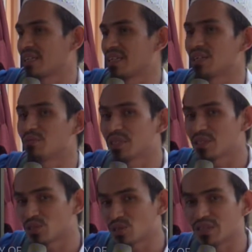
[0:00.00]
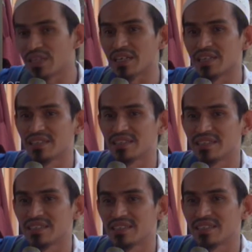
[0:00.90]
Ada minas sunnah.
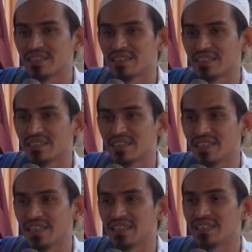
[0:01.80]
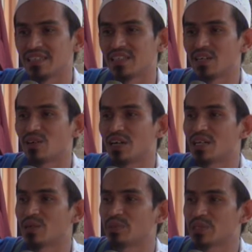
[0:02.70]
Ya, jadi kalau
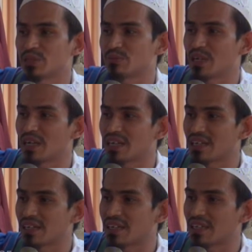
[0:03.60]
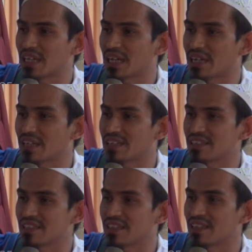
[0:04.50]
ada pertimbangan dari
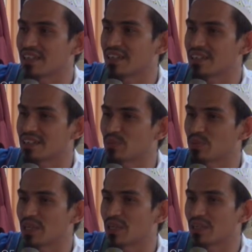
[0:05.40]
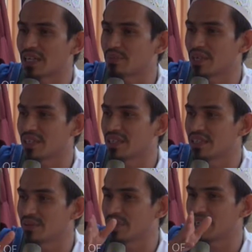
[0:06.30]
kakeknya, neneknya pengen namain
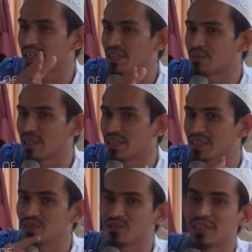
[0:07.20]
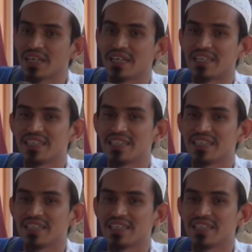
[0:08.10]
ini, pengen namain itu ya.